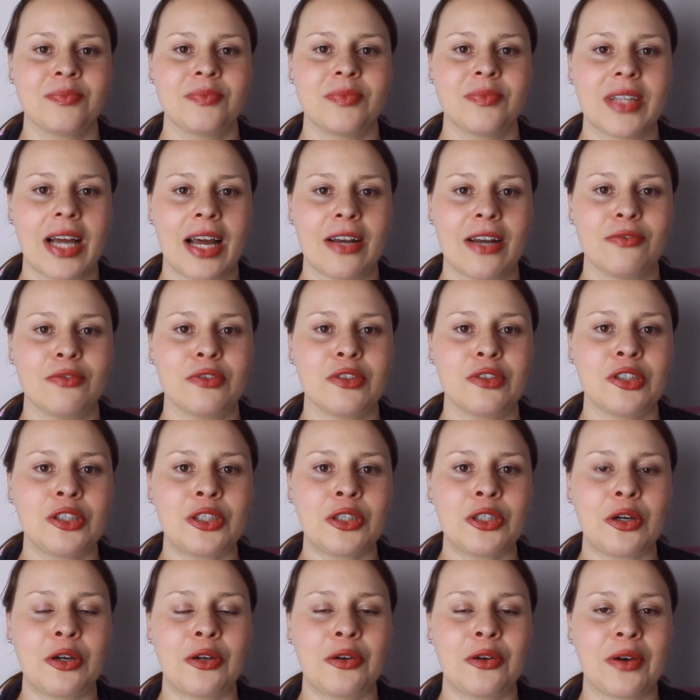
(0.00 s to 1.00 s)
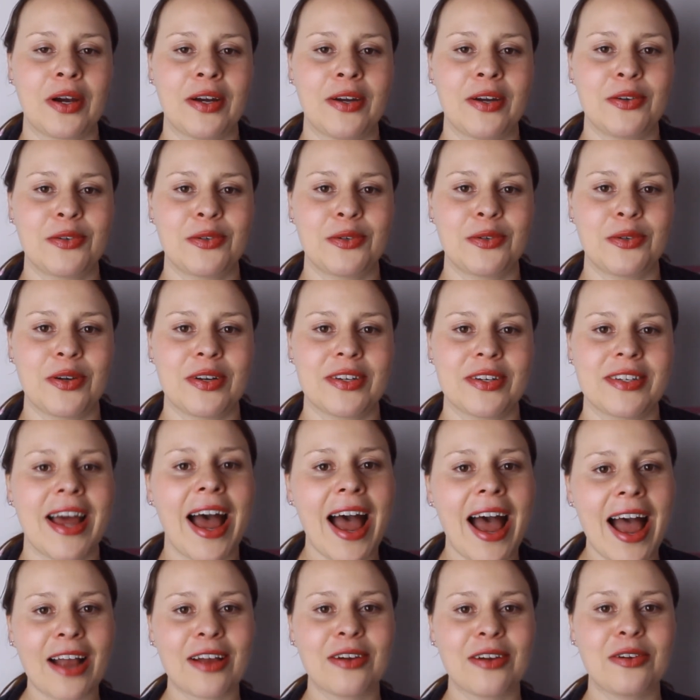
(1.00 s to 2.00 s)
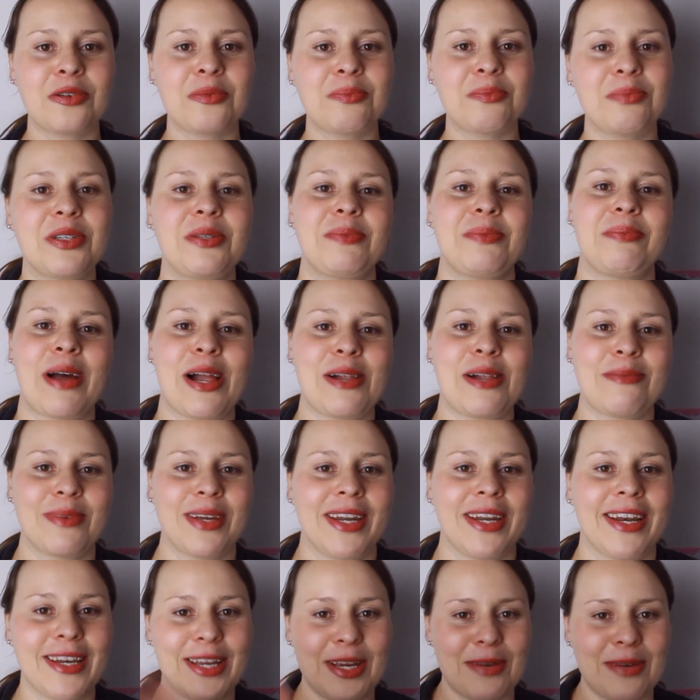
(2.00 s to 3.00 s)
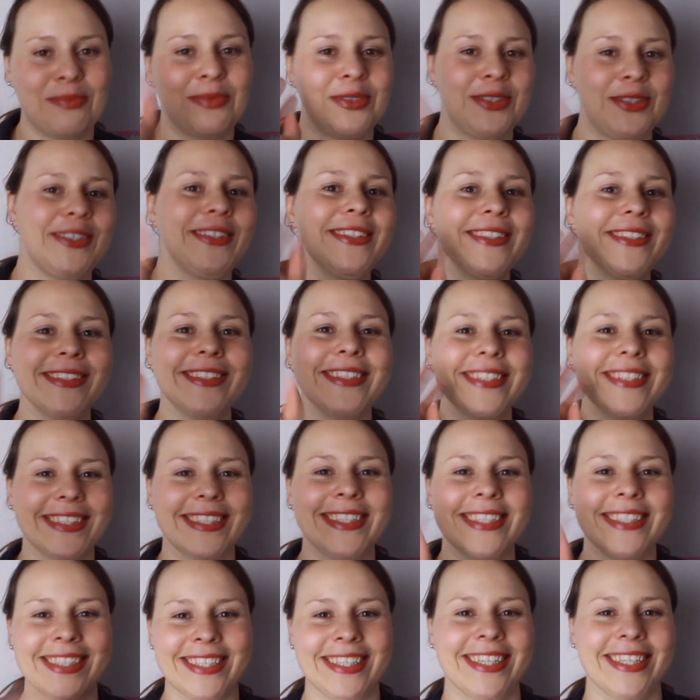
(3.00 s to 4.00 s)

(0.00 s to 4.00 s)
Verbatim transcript: dann wünsche ich euch noch einen schönen Tag und bis bald, meine Lieben. Tschüss!